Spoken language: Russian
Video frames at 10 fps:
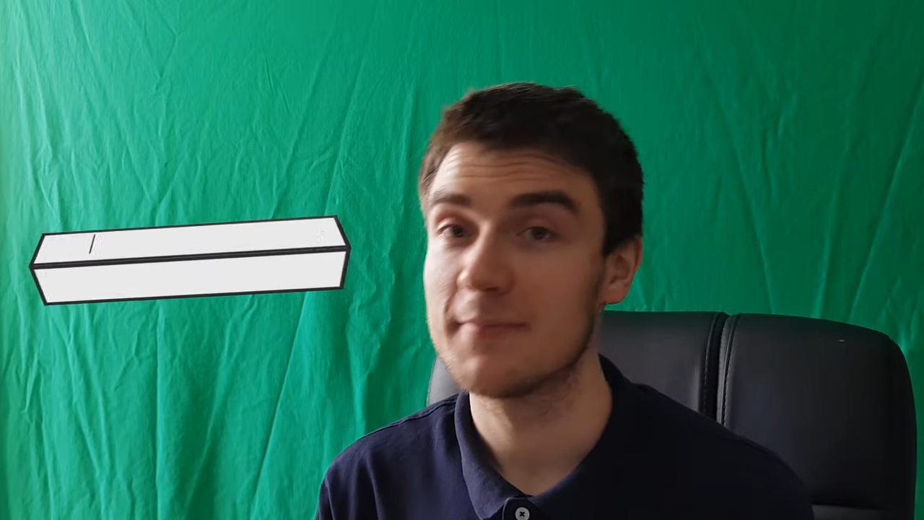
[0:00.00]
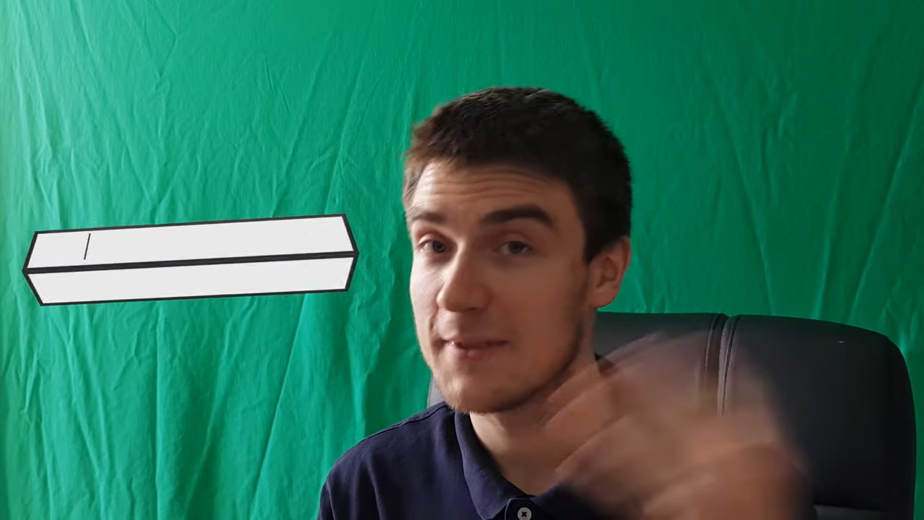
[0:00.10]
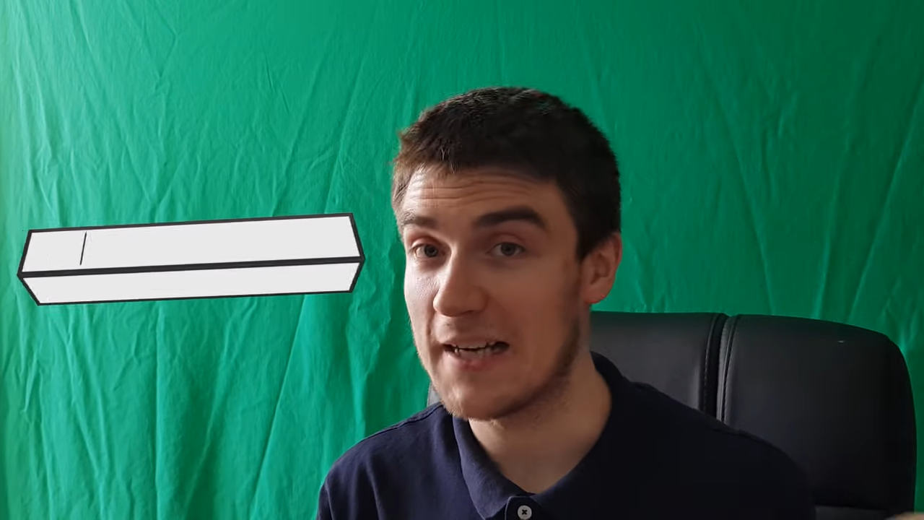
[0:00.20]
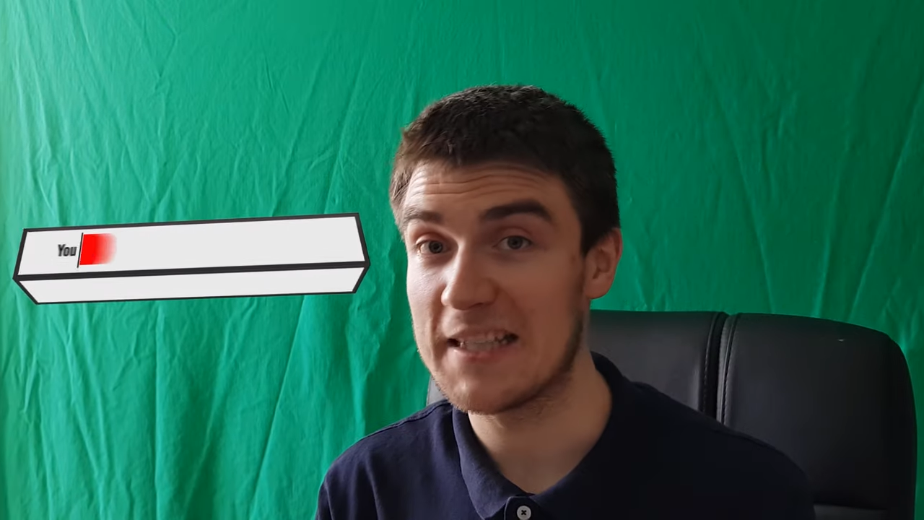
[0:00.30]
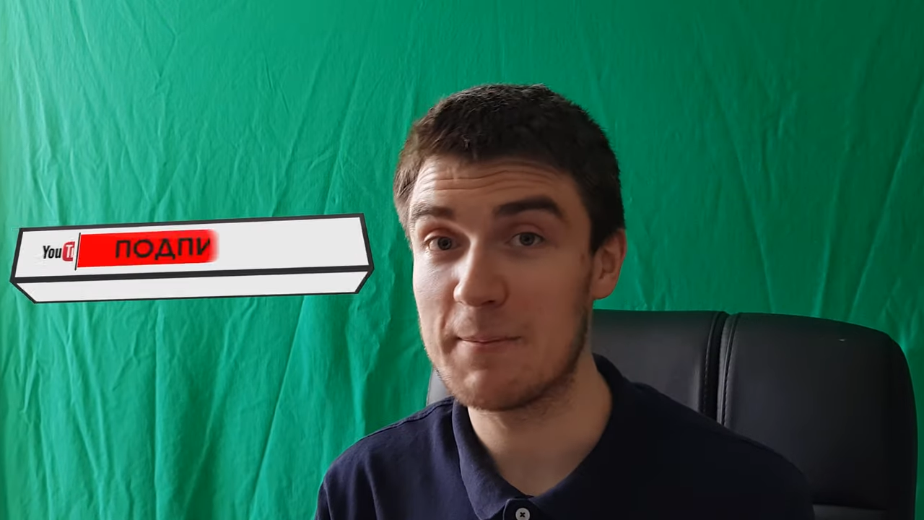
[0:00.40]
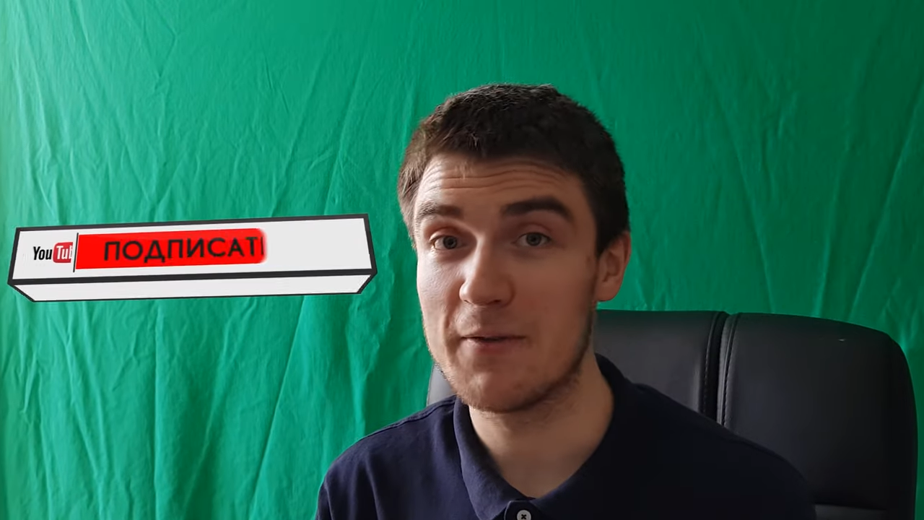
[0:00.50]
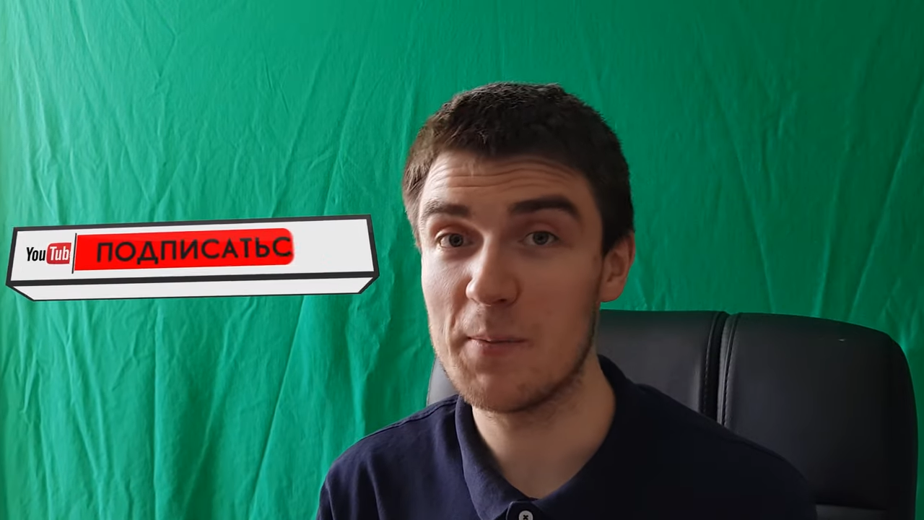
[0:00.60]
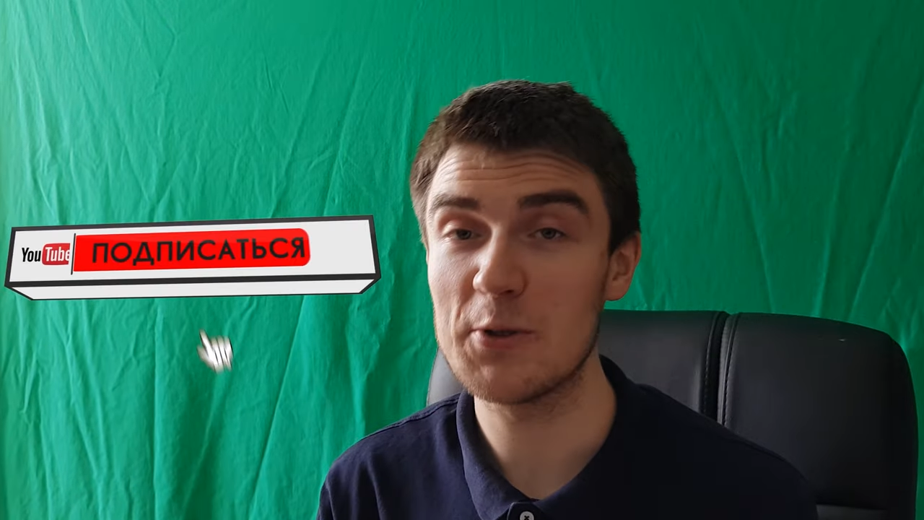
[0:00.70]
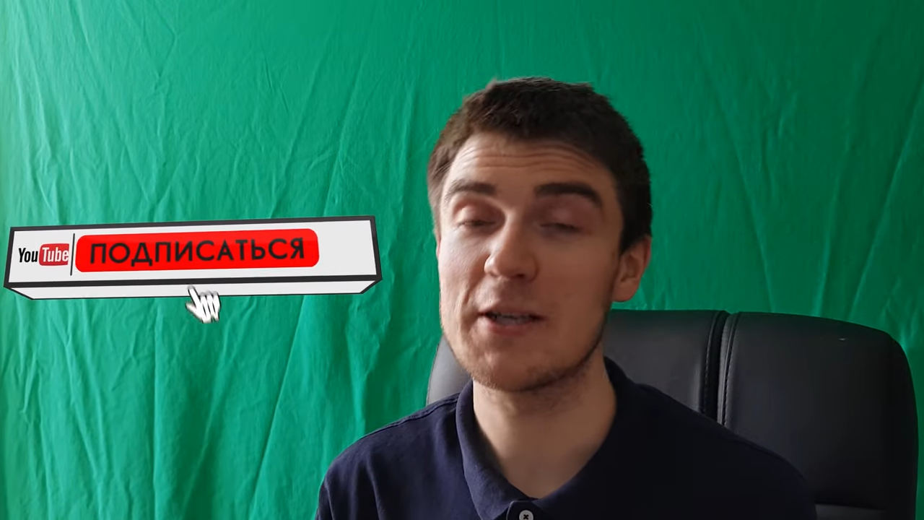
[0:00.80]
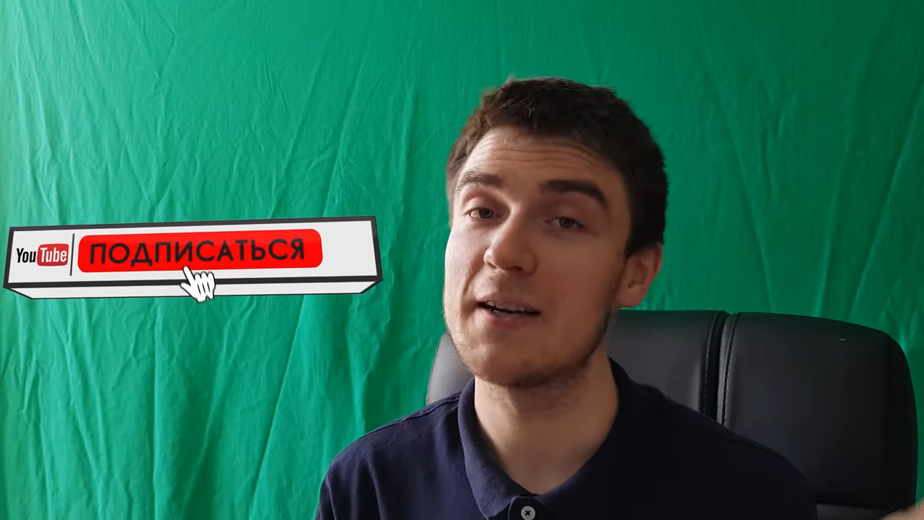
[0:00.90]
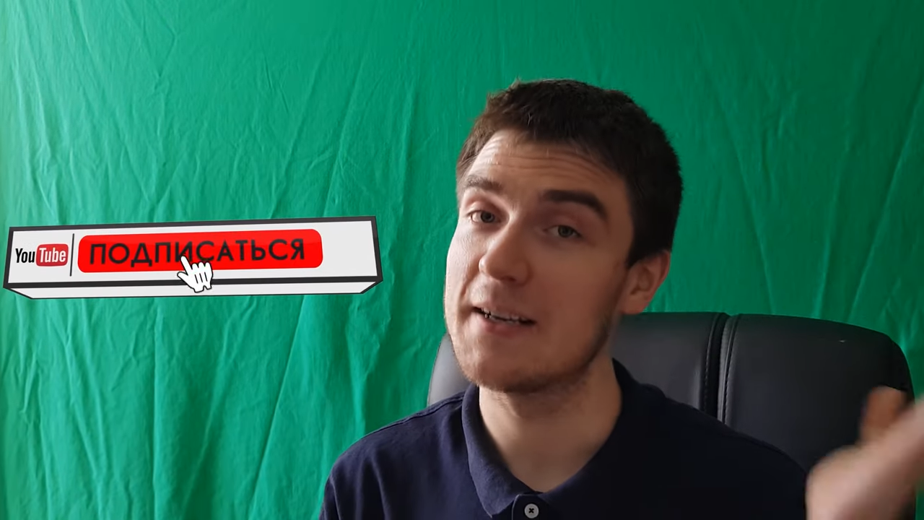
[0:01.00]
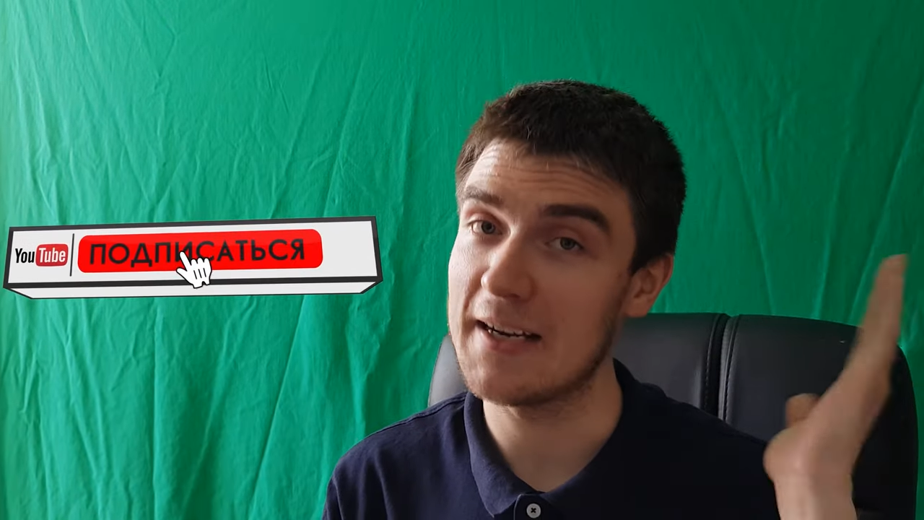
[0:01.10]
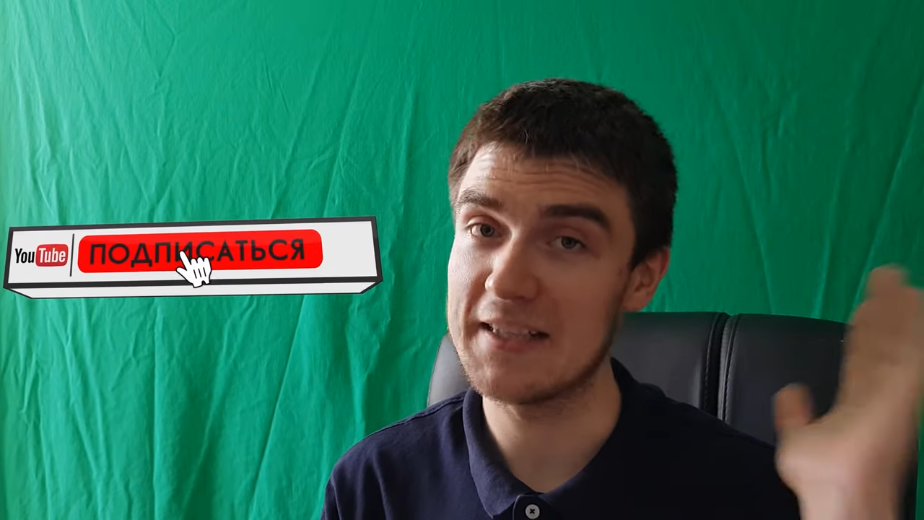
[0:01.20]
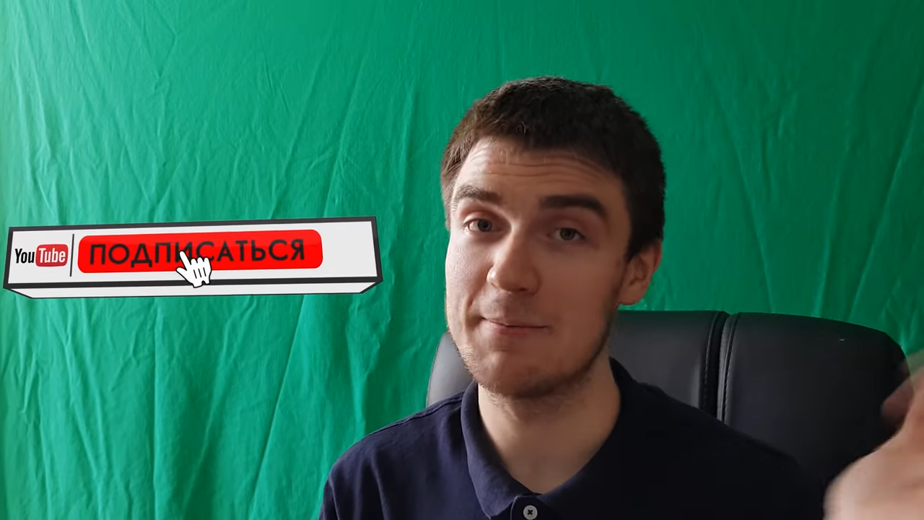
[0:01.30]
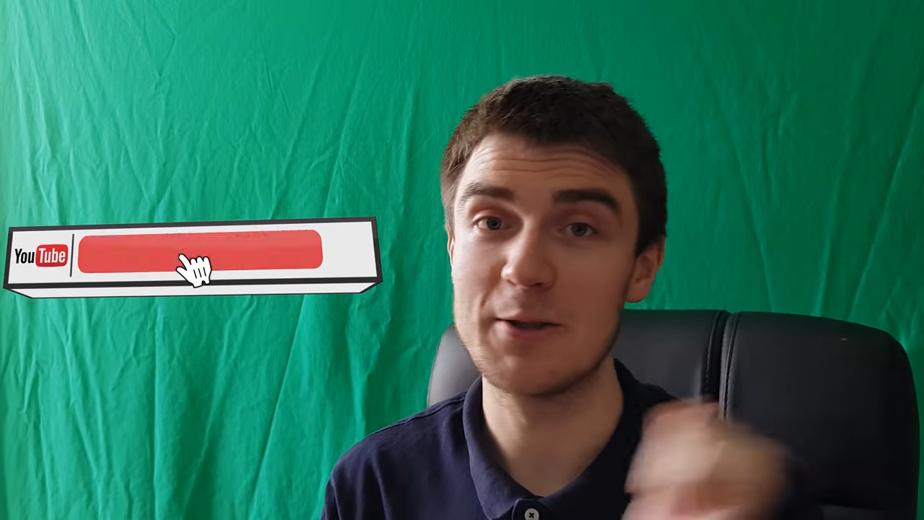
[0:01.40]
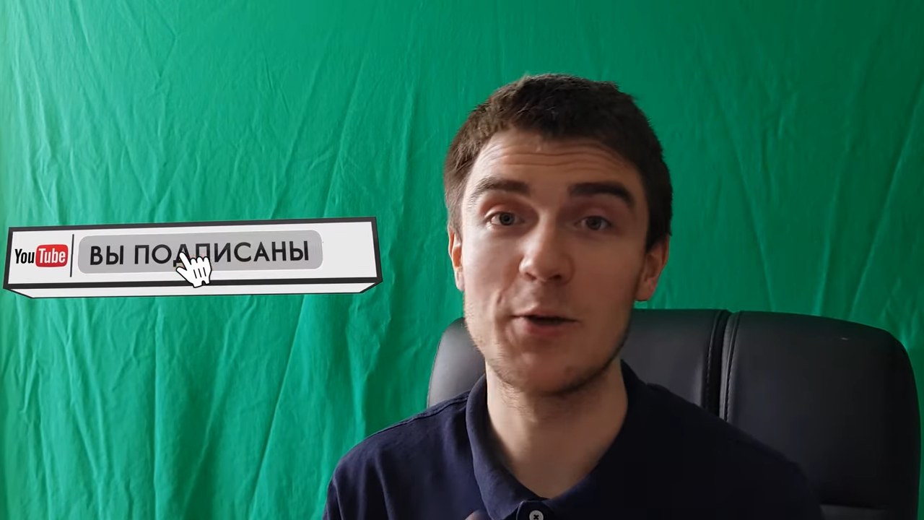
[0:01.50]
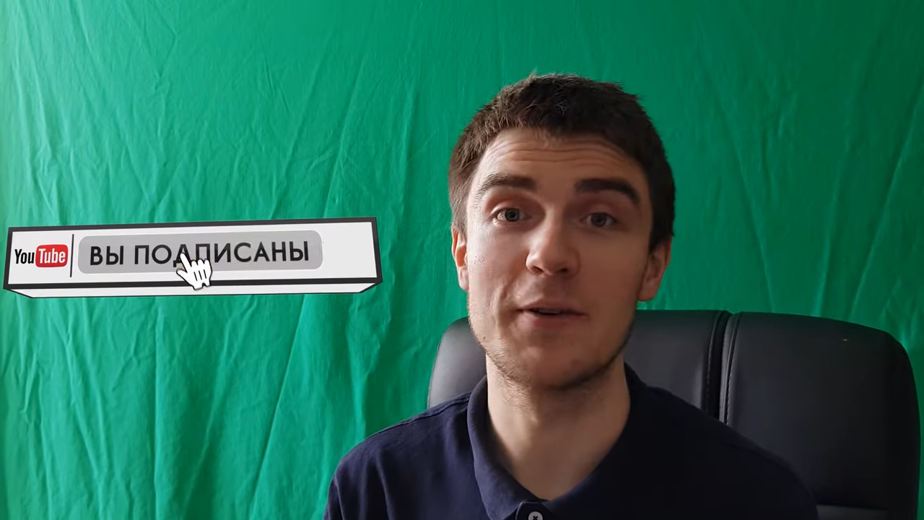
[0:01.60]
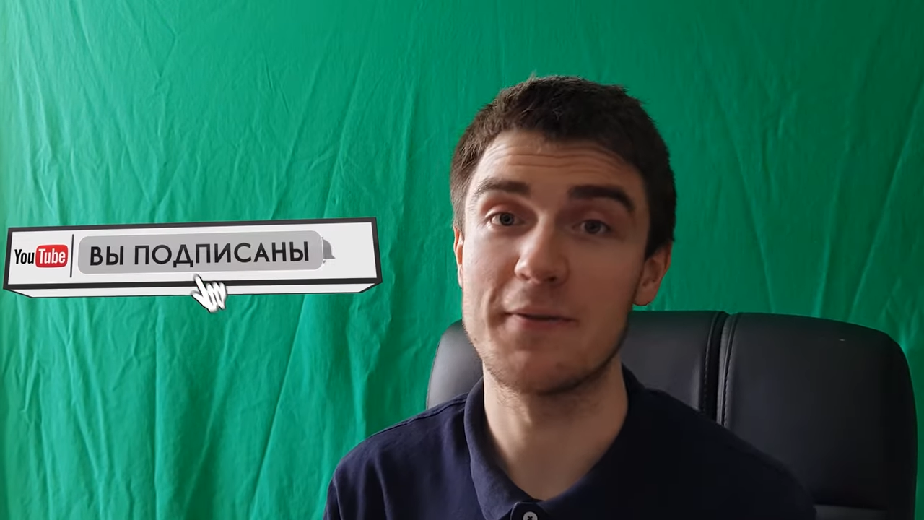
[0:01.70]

Как тебе выпуск? Как тебе новый